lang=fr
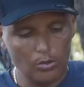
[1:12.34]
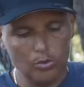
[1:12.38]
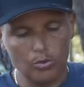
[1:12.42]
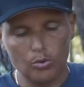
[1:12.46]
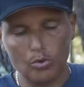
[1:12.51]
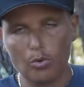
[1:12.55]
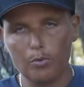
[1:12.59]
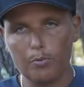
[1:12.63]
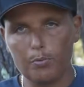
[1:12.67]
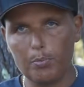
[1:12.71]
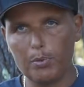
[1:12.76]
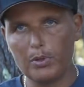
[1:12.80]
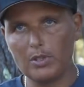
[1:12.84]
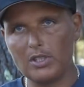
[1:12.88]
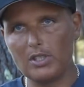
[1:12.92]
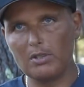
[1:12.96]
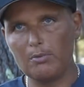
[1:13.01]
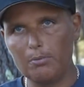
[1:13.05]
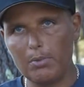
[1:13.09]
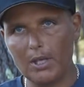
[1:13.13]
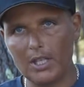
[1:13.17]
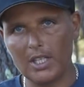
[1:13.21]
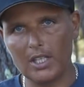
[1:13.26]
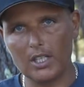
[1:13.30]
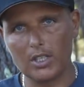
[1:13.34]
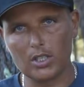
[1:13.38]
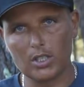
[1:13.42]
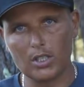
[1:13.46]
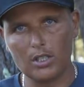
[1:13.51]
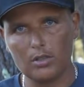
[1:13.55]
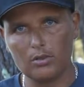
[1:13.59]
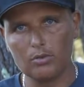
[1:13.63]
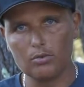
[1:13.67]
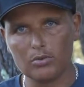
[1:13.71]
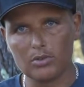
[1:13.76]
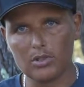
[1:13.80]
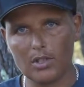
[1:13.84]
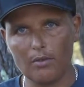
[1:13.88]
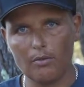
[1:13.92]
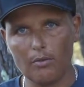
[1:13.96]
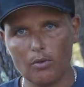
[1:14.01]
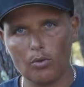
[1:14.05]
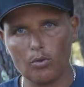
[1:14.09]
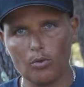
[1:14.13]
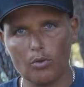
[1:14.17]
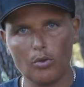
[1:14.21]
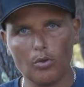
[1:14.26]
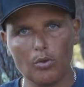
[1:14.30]
d'autres petites bagageries que nous
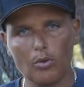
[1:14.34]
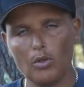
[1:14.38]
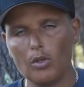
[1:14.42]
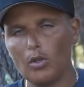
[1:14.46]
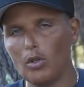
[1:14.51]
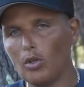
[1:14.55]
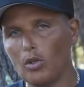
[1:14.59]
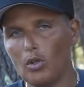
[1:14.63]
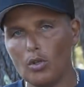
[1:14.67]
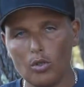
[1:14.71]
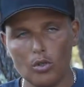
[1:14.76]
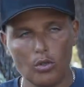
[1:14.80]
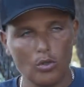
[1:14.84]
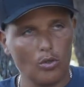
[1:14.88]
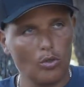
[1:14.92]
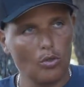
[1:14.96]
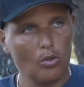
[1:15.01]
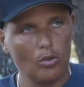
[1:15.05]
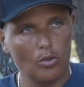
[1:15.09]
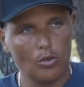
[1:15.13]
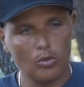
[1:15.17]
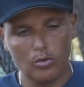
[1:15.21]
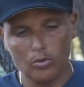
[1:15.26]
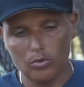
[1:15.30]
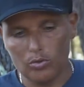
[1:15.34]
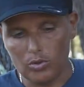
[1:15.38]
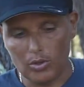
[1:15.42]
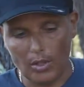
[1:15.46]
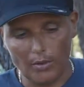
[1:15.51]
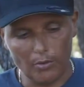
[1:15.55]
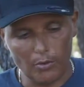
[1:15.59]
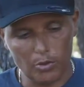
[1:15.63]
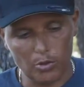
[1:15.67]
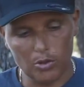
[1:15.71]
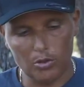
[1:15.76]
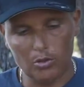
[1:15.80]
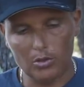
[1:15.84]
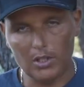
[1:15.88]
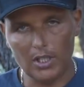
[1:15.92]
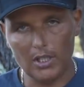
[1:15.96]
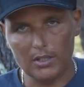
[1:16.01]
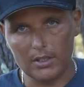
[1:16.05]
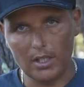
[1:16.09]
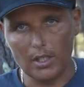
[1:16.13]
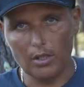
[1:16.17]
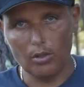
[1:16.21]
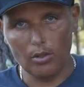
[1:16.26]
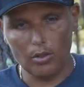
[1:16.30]
avons, nous avons sur le
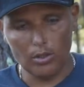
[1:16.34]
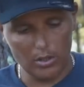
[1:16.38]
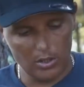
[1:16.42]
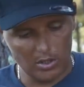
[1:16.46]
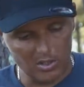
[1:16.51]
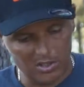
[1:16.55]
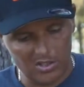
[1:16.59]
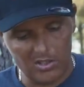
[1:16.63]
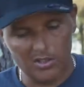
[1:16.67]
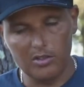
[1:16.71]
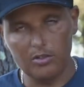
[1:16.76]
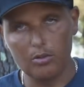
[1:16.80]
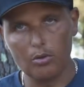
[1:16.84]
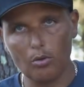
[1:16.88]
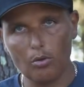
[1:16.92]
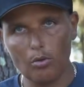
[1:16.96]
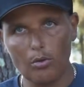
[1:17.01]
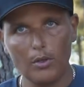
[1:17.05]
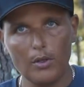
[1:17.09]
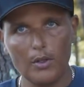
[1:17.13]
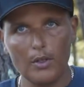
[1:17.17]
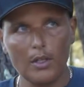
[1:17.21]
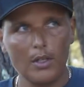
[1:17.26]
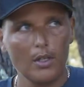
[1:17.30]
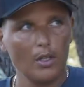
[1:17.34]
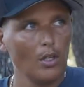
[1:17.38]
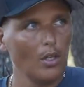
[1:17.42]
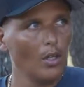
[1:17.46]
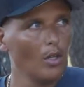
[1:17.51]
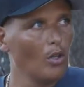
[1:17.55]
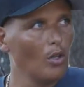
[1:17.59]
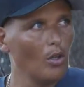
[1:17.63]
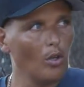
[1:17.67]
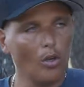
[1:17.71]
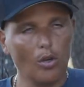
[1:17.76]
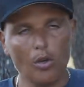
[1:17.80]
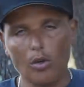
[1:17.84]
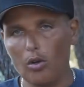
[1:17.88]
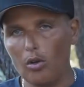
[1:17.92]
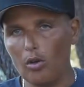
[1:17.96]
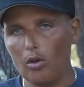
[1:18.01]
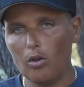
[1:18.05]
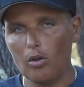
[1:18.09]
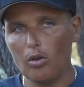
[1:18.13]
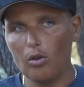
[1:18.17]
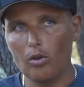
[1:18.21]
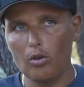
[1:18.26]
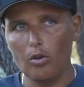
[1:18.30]
catalogue, ciseaux
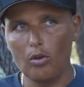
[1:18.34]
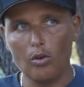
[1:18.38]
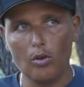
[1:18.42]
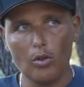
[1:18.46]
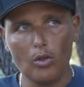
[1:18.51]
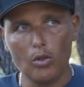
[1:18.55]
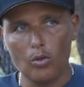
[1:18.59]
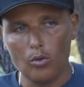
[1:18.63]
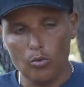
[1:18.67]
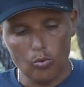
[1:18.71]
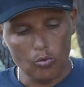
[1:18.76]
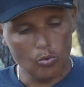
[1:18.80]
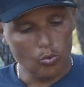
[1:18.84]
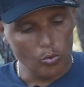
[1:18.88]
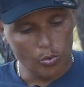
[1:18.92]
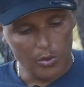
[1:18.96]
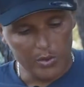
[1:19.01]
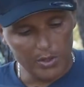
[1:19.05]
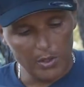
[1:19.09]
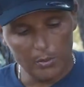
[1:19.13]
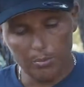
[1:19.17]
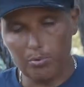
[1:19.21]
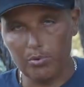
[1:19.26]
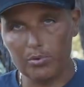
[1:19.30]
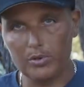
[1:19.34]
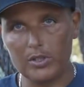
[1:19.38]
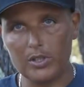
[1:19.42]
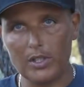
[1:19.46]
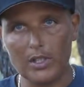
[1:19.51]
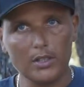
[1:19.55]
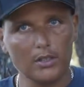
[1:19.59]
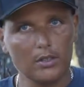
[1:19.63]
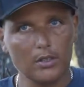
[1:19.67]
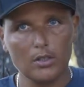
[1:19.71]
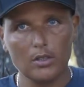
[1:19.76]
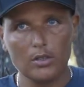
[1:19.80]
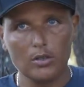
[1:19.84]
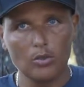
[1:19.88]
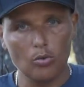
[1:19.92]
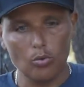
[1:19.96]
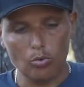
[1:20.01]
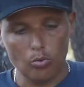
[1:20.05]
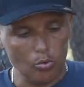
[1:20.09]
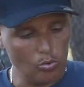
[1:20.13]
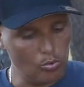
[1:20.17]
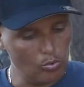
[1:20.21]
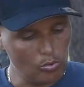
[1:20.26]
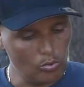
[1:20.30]
euh, ou une épuisette
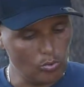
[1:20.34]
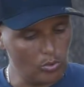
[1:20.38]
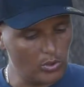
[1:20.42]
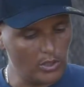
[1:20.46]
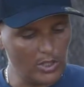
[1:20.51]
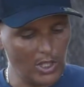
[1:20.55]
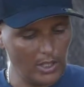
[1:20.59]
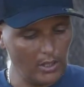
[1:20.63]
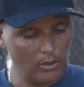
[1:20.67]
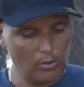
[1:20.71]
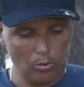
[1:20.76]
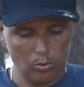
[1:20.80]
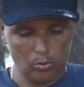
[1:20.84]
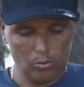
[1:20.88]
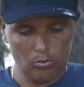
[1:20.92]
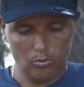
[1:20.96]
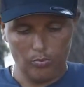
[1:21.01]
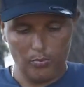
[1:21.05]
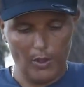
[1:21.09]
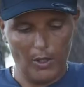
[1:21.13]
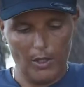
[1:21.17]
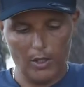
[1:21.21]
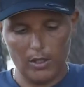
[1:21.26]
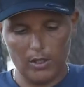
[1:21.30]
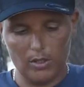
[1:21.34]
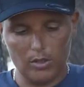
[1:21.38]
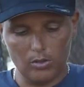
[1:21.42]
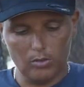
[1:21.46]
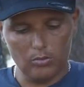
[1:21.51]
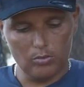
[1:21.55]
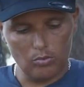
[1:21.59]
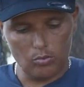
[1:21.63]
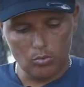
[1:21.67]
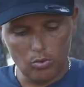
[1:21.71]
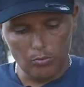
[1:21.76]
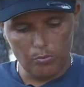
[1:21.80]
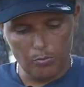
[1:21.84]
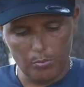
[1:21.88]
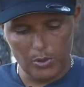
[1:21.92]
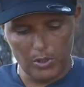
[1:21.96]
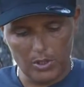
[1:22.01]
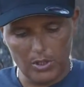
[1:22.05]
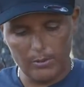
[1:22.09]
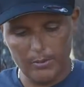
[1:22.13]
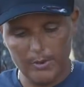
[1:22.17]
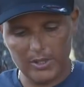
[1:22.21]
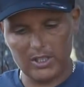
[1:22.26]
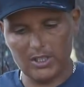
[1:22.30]
ou quelconque. Voilà, tout
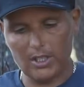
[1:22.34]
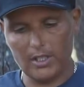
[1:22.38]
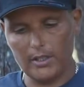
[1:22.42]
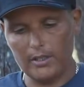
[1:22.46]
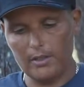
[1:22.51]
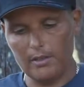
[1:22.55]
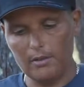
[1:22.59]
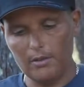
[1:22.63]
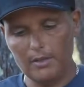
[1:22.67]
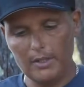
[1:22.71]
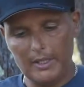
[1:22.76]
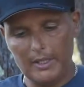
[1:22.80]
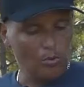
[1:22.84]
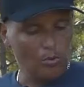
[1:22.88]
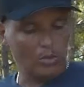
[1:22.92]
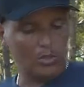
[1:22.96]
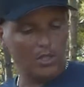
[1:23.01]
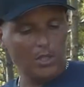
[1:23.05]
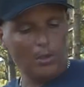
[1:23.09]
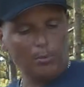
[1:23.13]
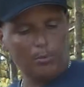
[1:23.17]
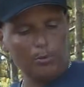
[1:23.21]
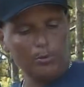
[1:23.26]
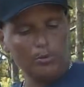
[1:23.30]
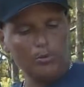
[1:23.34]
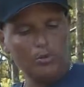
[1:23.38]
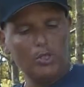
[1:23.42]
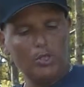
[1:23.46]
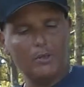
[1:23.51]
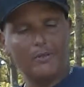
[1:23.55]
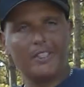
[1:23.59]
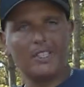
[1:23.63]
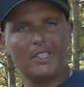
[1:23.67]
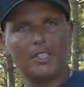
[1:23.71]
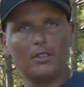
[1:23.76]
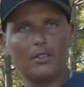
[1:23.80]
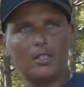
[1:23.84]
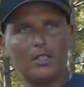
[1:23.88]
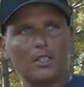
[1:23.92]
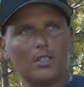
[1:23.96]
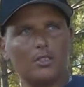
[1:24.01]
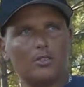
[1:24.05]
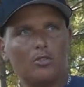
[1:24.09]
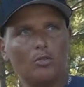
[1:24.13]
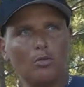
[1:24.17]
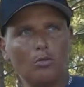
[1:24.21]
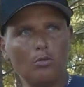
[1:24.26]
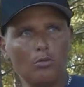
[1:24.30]
petit matériel. Donc c'est un produit qui va être
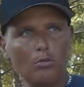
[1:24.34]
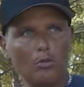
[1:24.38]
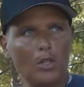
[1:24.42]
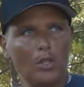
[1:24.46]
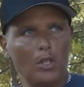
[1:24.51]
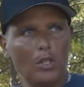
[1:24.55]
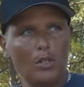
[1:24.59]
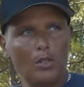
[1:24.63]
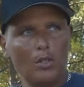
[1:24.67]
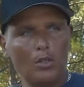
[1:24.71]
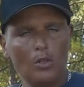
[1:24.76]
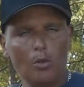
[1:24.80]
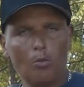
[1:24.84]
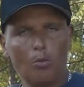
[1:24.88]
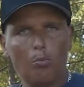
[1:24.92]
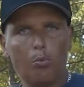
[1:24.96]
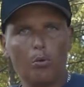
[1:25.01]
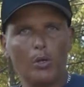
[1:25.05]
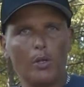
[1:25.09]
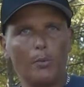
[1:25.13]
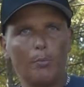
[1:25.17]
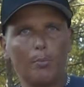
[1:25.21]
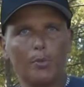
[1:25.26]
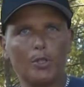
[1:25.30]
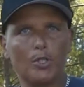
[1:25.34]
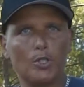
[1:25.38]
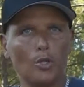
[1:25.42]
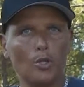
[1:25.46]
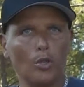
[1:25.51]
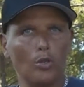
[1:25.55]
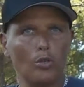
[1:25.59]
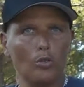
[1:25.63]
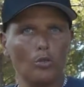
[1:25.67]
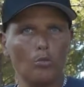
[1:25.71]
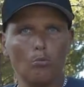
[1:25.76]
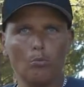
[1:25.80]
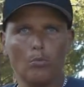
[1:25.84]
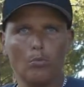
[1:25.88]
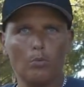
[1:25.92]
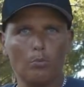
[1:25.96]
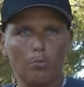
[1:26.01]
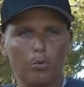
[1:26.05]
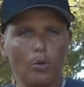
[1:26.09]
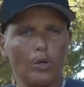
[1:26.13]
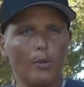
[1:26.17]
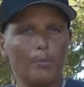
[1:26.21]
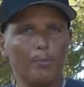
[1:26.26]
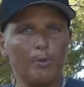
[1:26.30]
intéressant pour les pêcheurs,
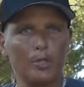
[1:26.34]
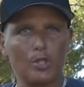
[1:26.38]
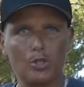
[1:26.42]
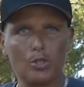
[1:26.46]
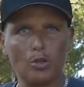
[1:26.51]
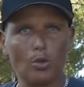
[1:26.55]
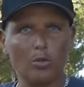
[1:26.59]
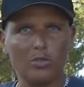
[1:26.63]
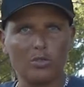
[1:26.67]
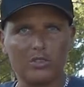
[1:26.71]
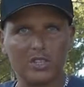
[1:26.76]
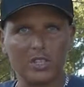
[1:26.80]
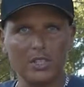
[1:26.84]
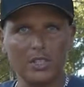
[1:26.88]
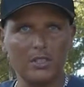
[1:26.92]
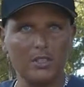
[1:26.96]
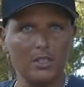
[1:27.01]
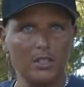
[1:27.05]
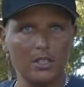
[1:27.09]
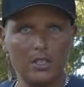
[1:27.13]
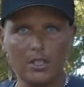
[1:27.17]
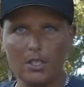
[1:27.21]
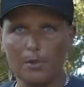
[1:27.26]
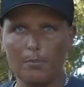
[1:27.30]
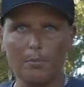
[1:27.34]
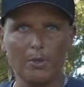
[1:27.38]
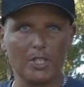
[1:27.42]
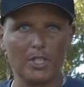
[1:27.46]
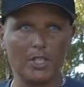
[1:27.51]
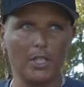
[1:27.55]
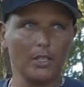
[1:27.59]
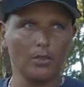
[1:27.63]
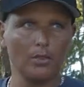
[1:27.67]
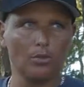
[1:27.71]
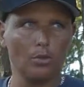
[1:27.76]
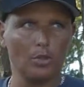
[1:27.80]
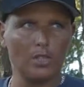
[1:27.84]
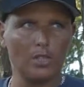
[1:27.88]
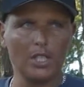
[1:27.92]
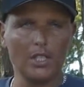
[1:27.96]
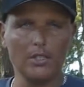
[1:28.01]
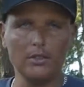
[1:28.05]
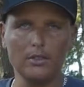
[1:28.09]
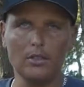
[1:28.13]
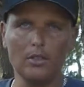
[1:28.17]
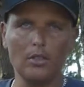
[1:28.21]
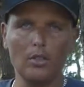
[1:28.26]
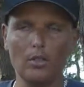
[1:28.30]
pour les pêcheurs en street qui pêchent avec deux
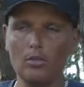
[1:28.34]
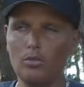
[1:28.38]
cannes,